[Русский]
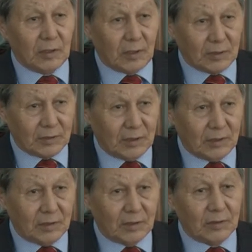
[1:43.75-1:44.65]

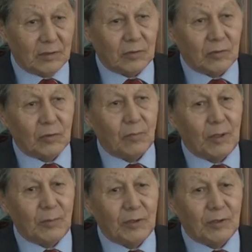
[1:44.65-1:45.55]
казах,
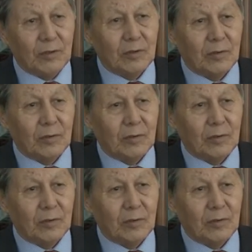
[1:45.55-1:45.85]
памятник